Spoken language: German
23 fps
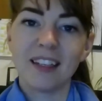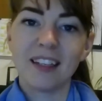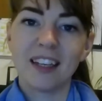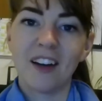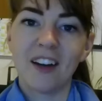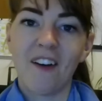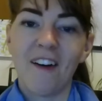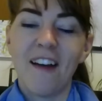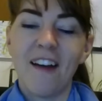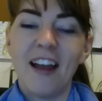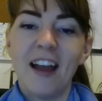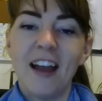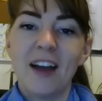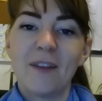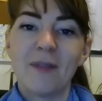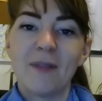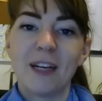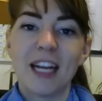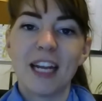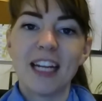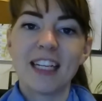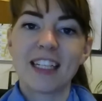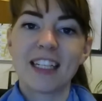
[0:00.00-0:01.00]
Genau.
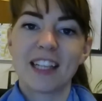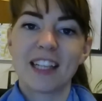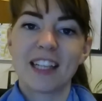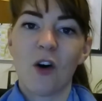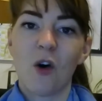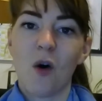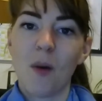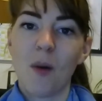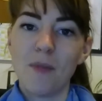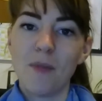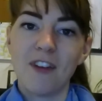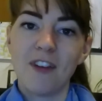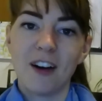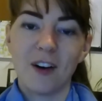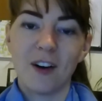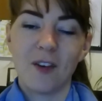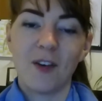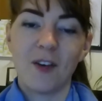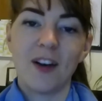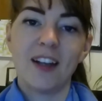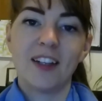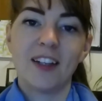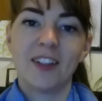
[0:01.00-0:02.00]
Man nennt es auch
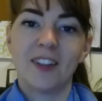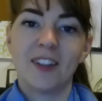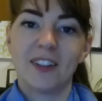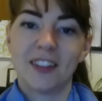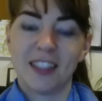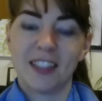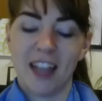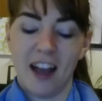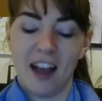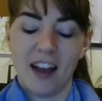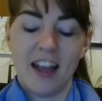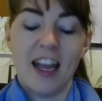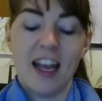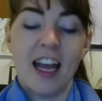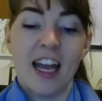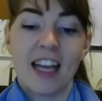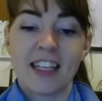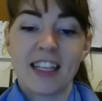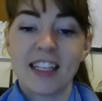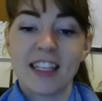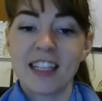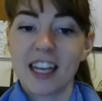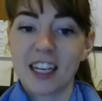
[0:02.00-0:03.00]
Opferrolle und ja,
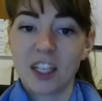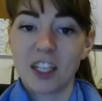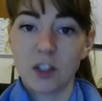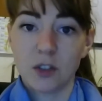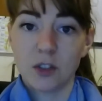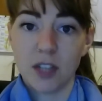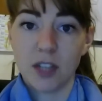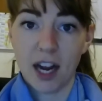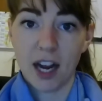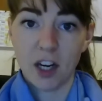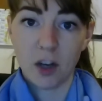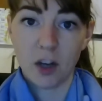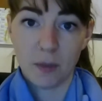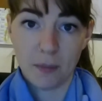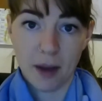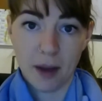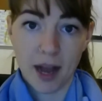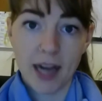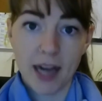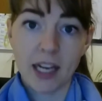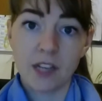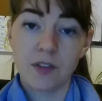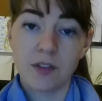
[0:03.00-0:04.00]
es ist eigentlich total
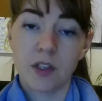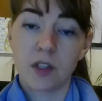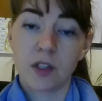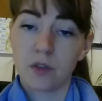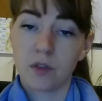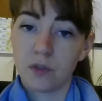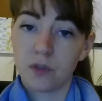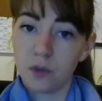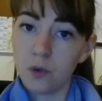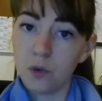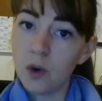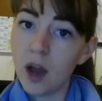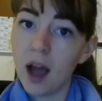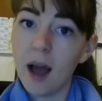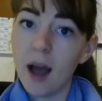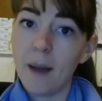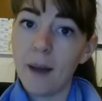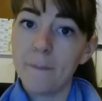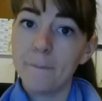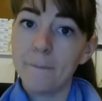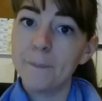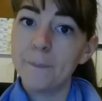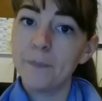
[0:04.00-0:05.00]
normal, dass wir das Gefühl
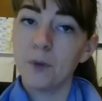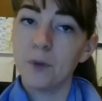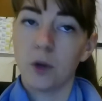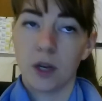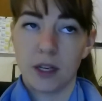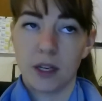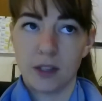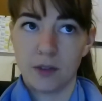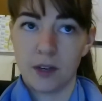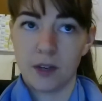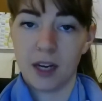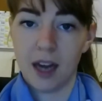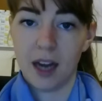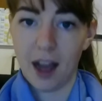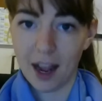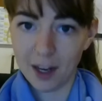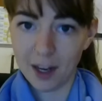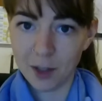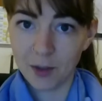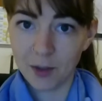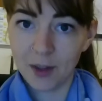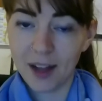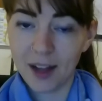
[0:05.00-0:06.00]
haben oder dass wir den
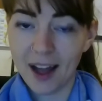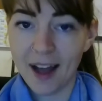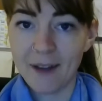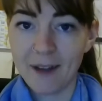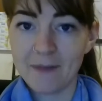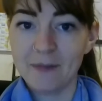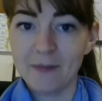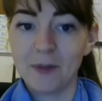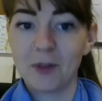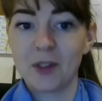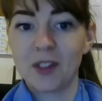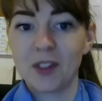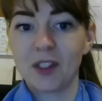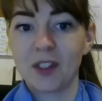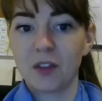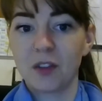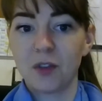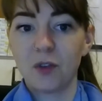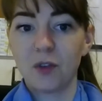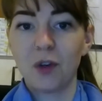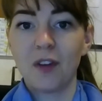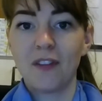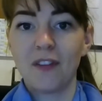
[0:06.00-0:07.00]
Eindruck haben, unsere
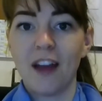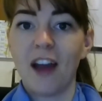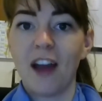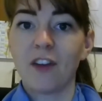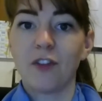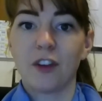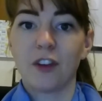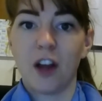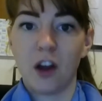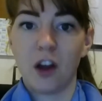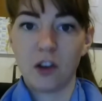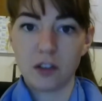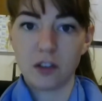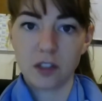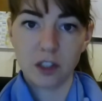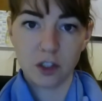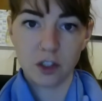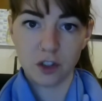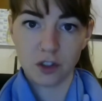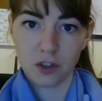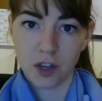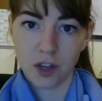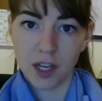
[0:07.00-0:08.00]
Gefühle werden von
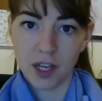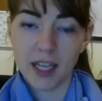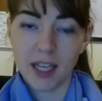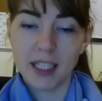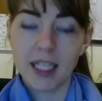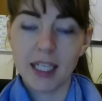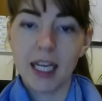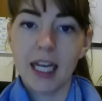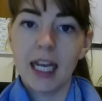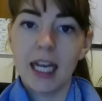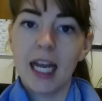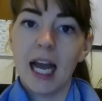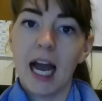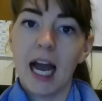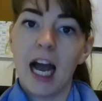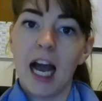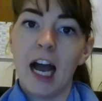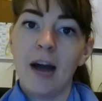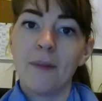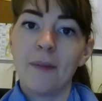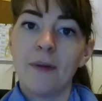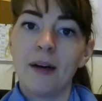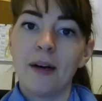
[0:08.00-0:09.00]
außen gesteuert,
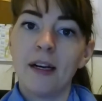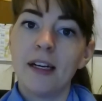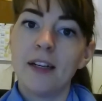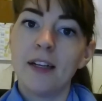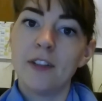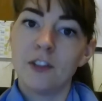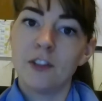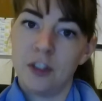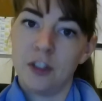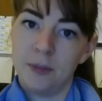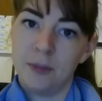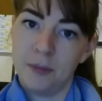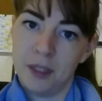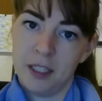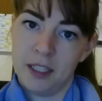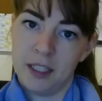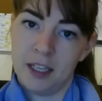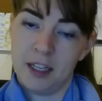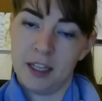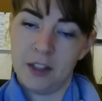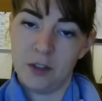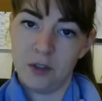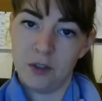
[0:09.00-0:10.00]
aber es stimmt
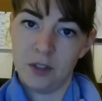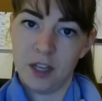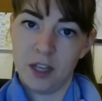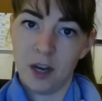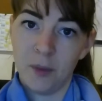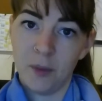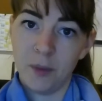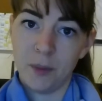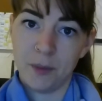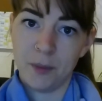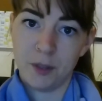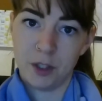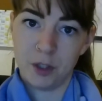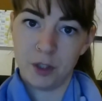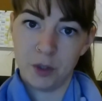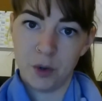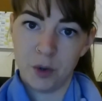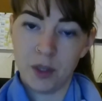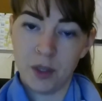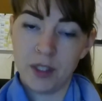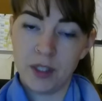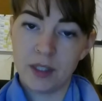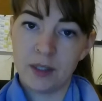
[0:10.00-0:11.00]
nicht ganz und darüber möchte
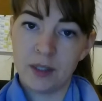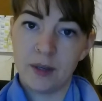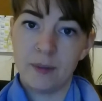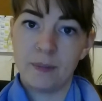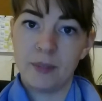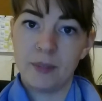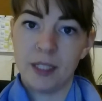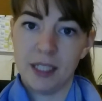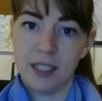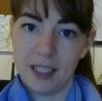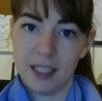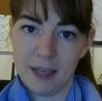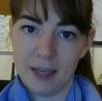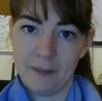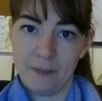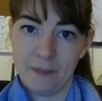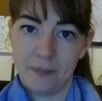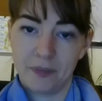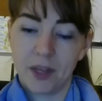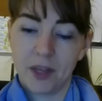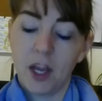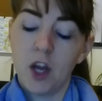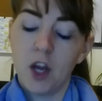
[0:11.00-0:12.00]
ich heute mit dir
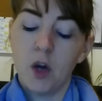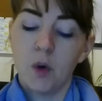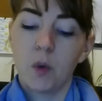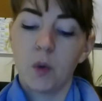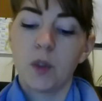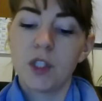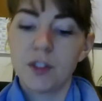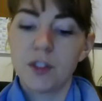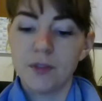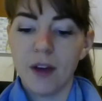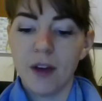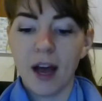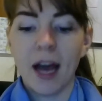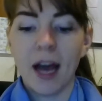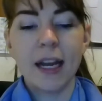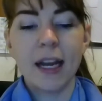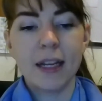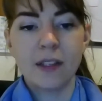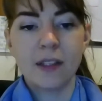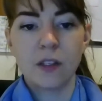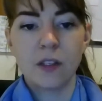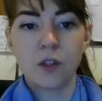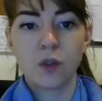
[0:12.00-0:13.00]
reden. Und
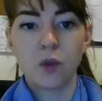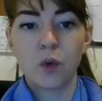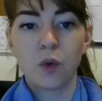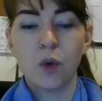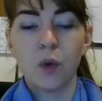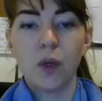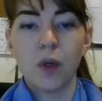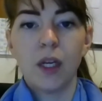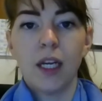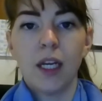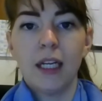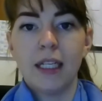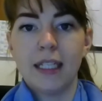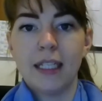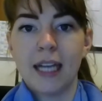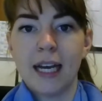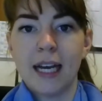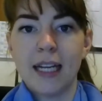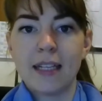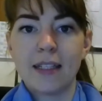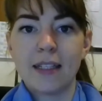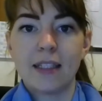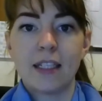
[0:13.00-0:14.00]
zwar ist es so,
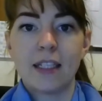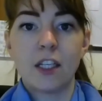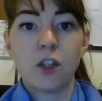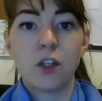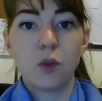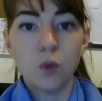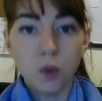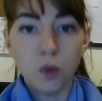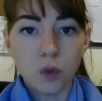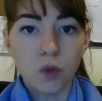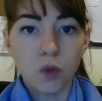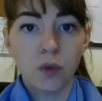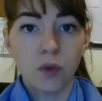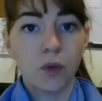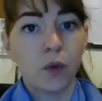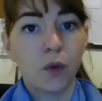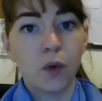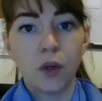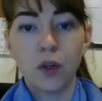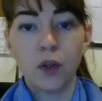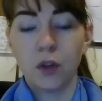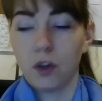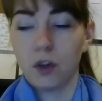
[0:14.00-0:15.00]
dass dich gut zu
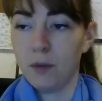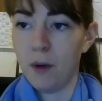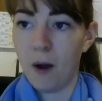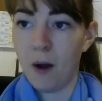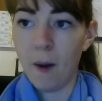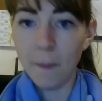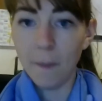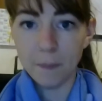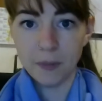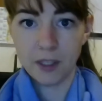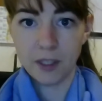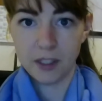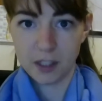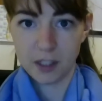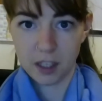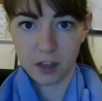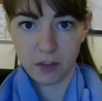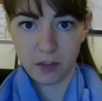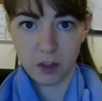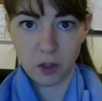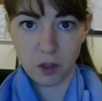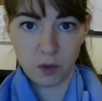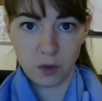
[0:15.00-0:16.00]
fühlen oder überhaupt dich
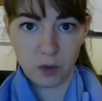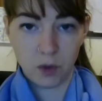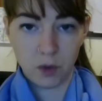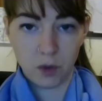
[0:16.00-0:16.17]
irgendwie zu